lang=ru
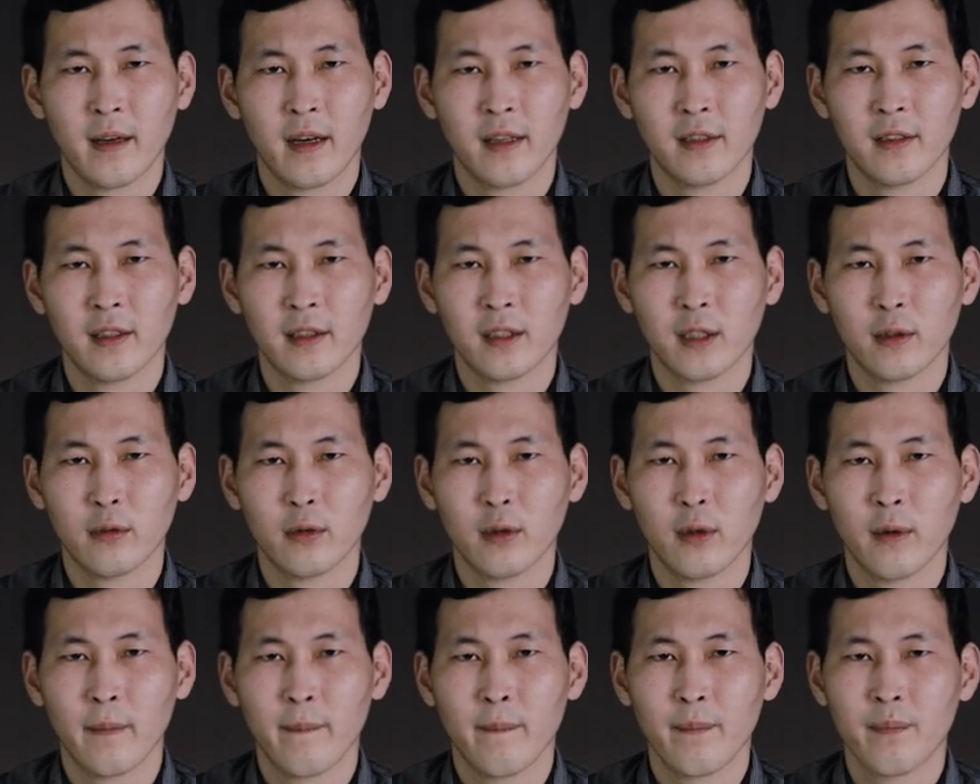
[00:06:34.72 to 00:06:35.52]
А для
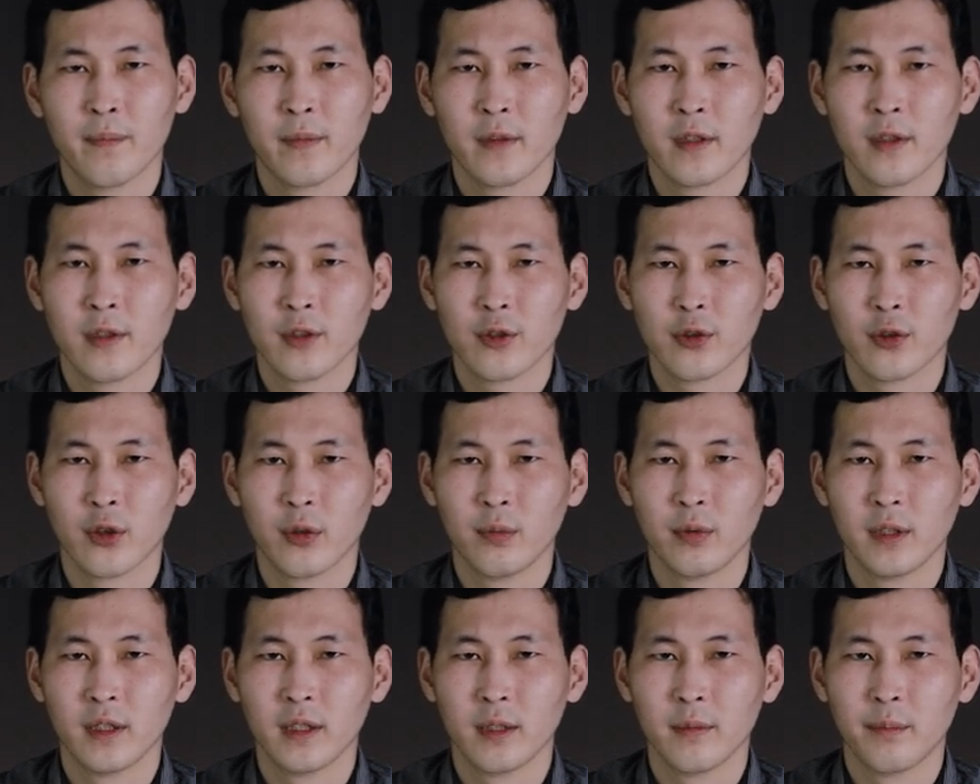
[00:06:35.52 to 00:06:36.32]
того,
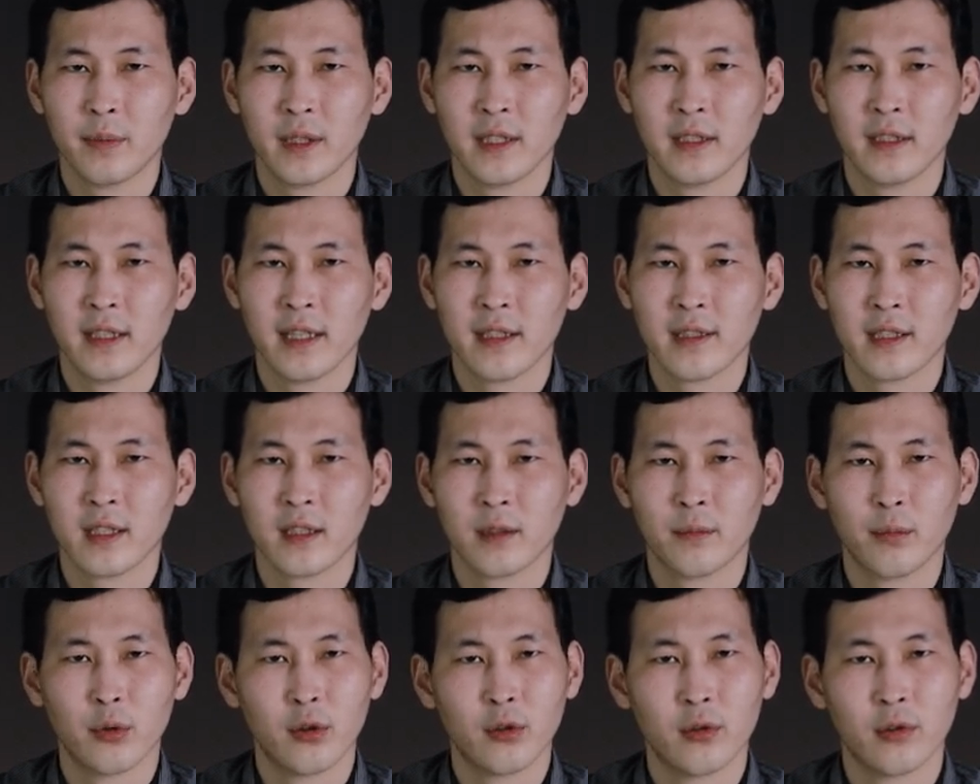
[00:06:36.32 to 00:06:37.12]
чтобы
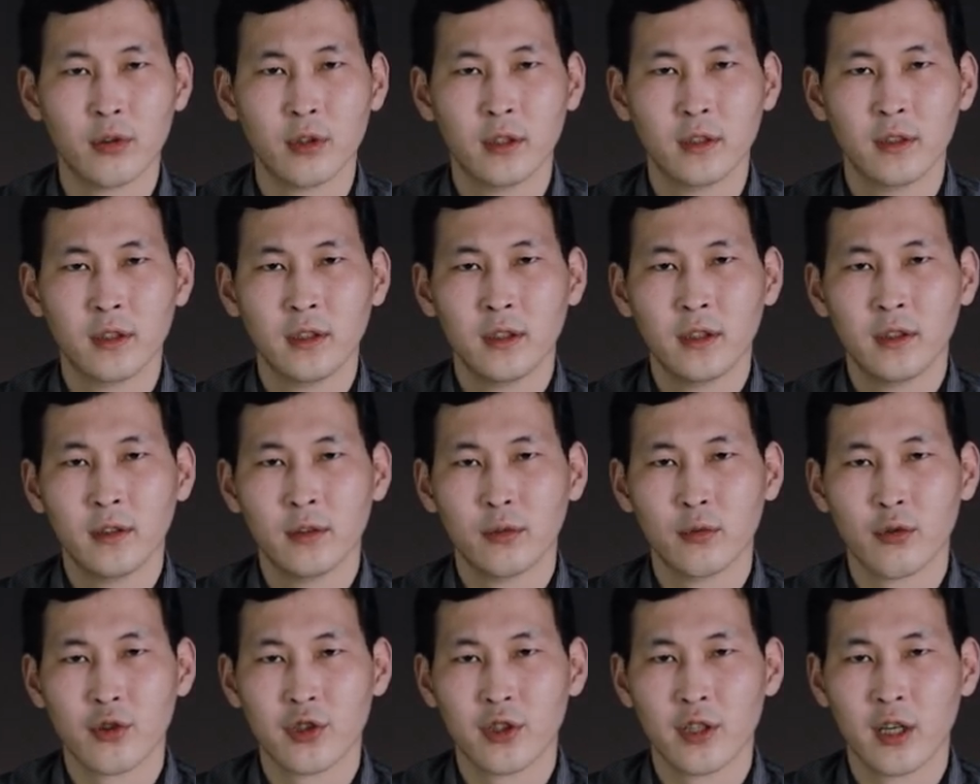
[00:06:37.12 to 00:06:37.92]
подняться к Богу,
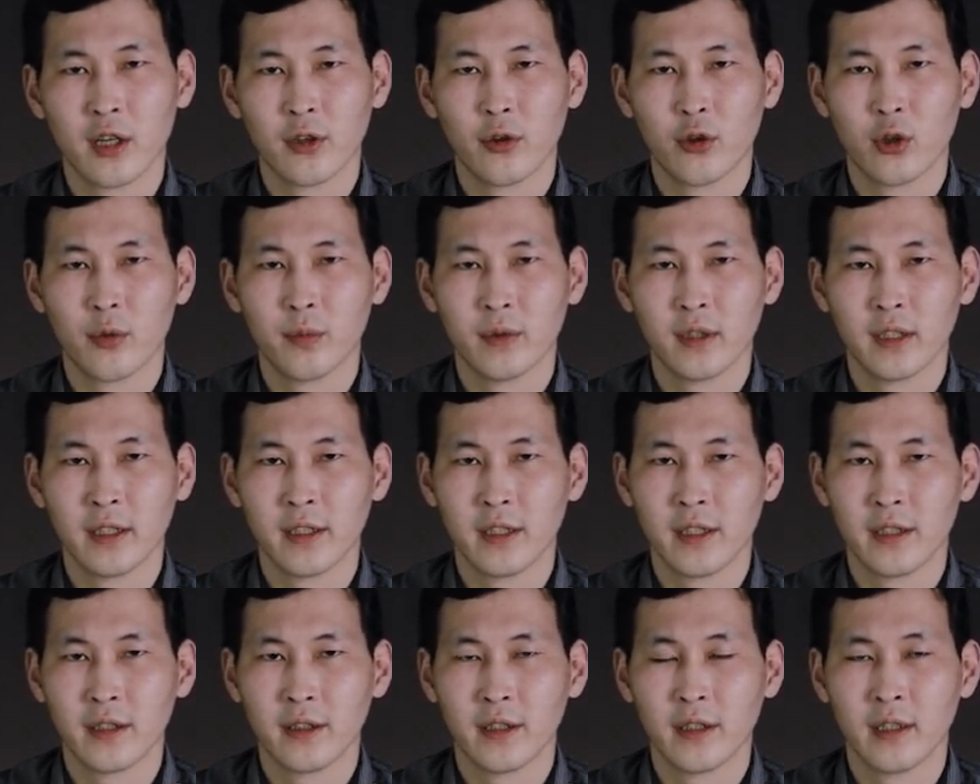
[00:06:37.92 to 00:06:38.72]
нужна огромная
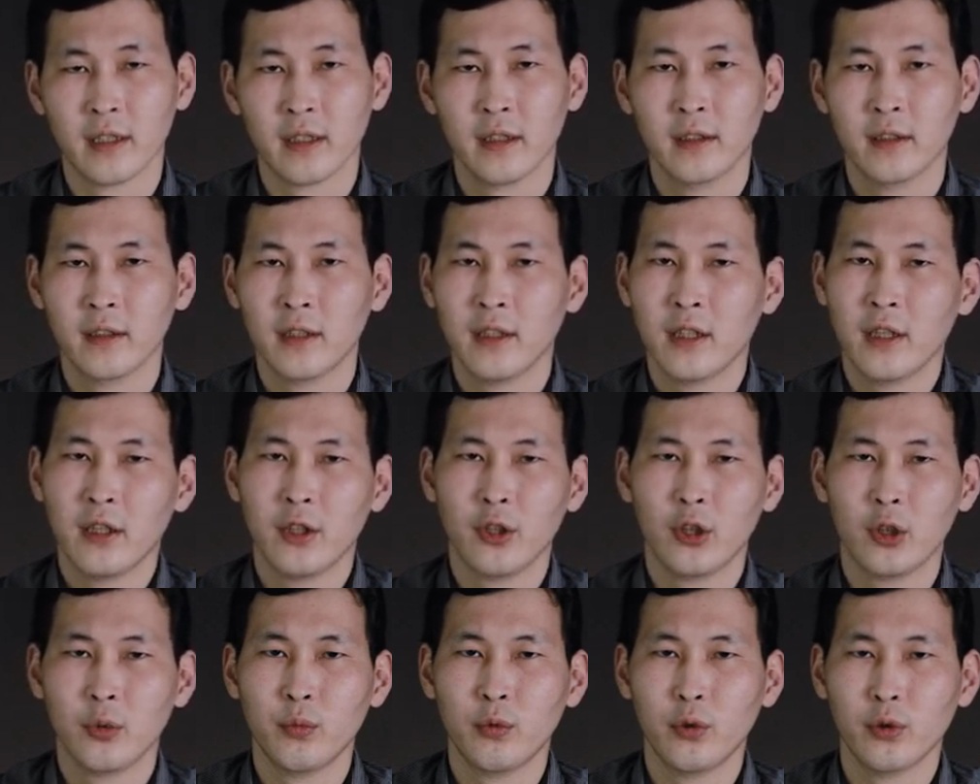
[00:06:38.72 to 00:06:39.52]
энергия.
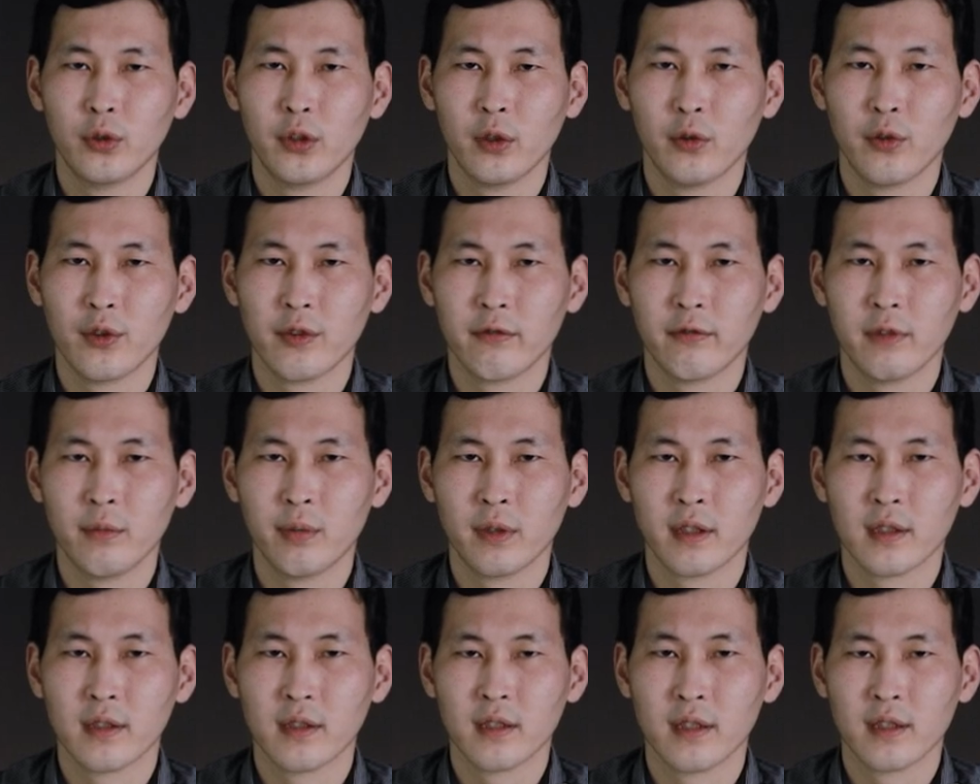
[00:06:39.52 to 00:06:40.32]
Ему удалось
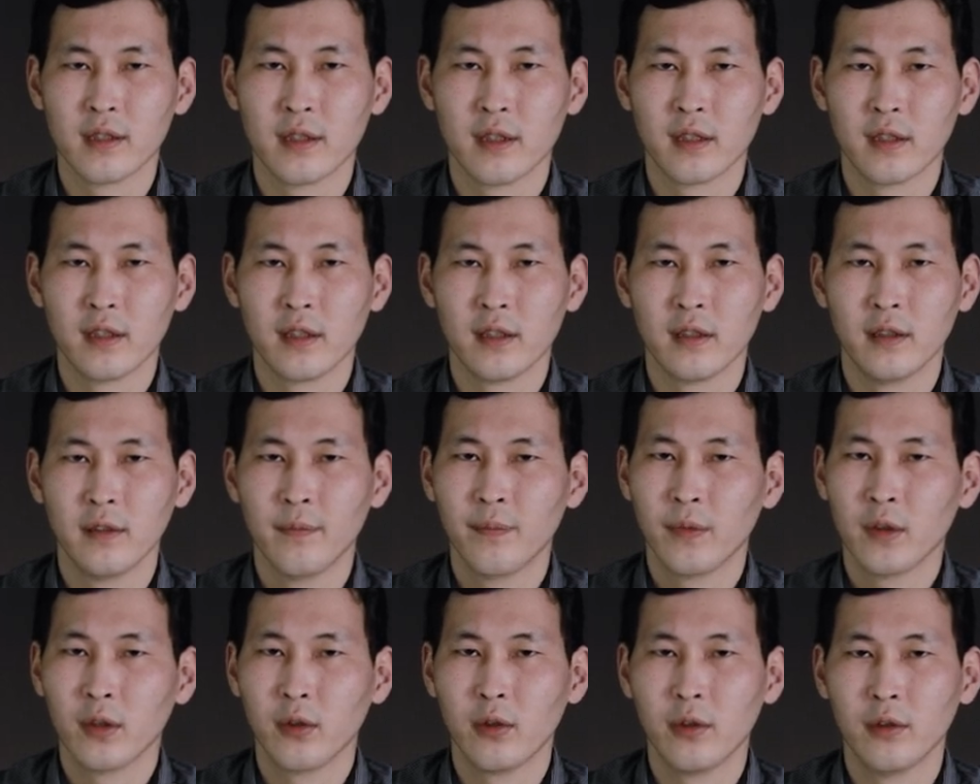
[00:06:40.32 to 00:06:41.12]
выбраться из реки.
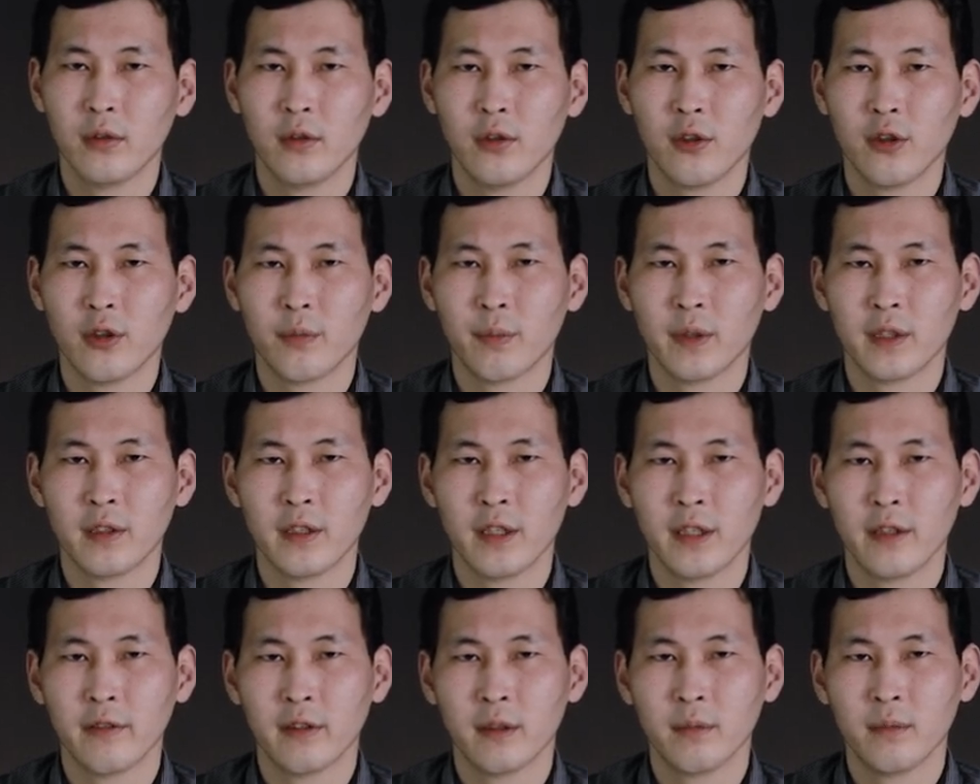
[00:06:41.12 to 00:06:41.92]
Он лег под
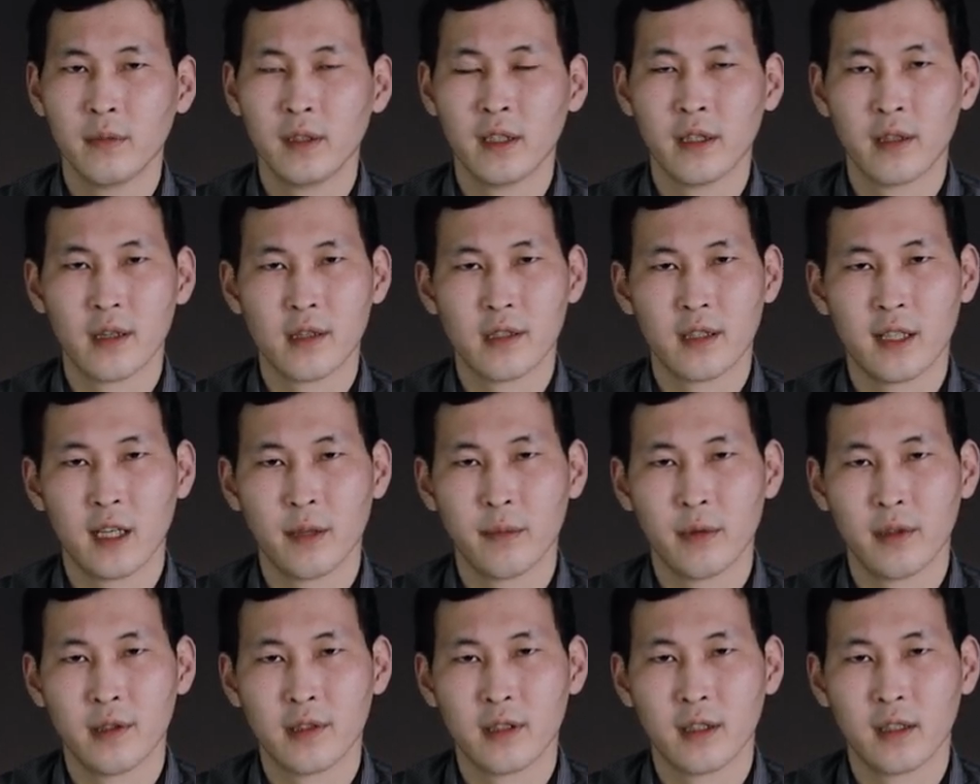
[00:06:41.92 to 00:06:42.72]
деревом и
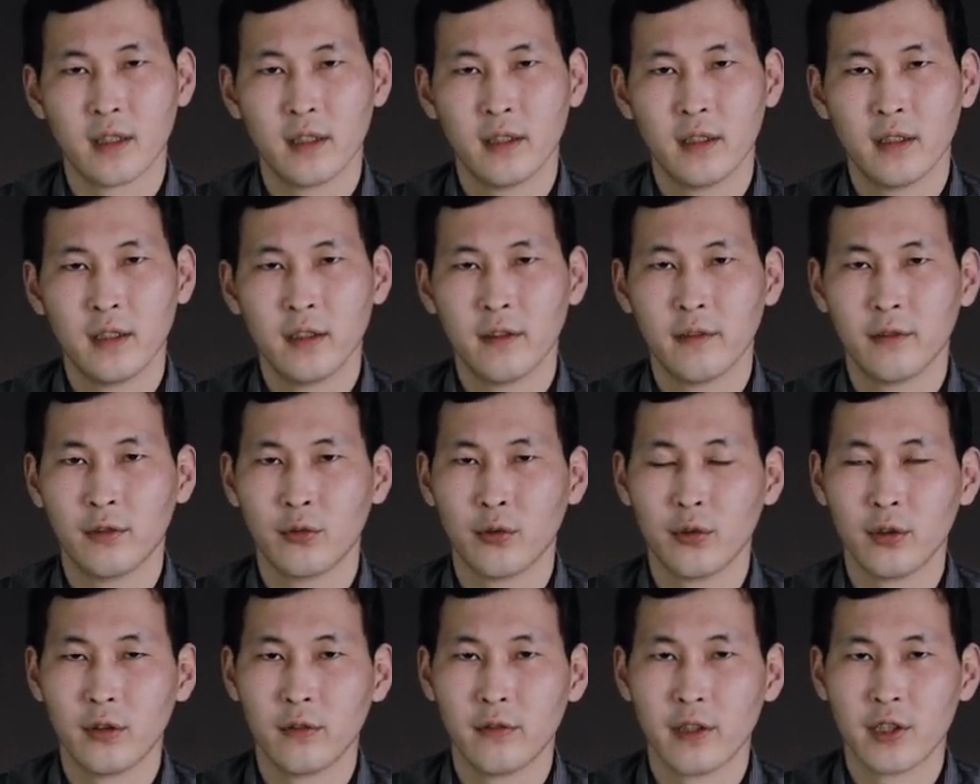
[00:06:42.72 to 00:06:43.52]
расслабился. В
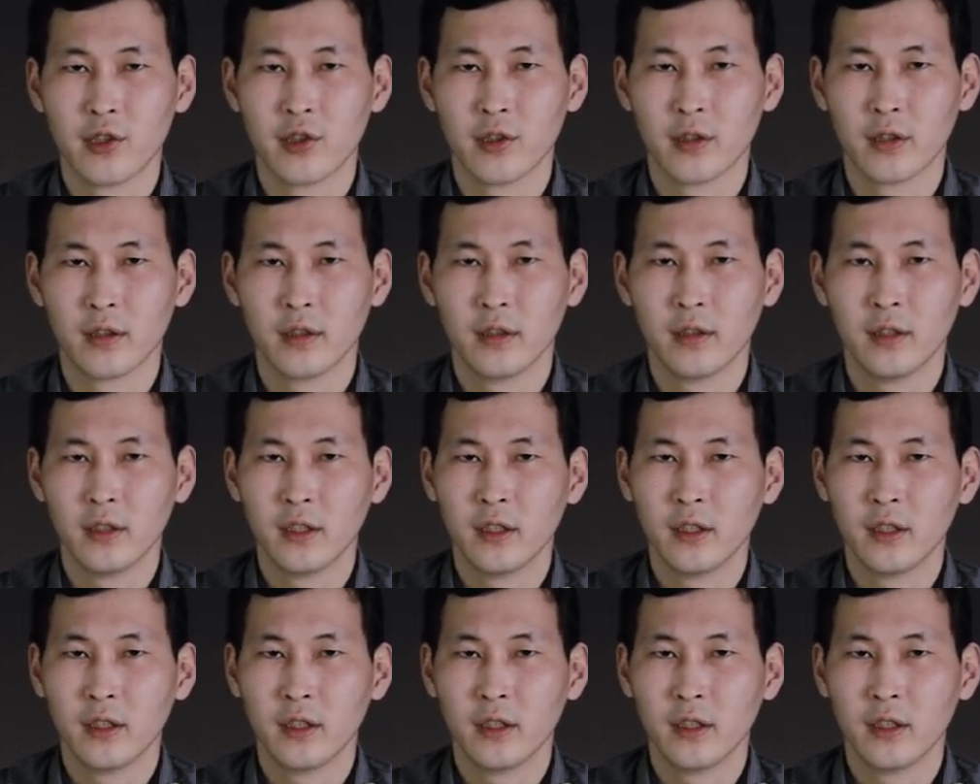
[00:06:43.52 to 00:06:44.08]
тот вечер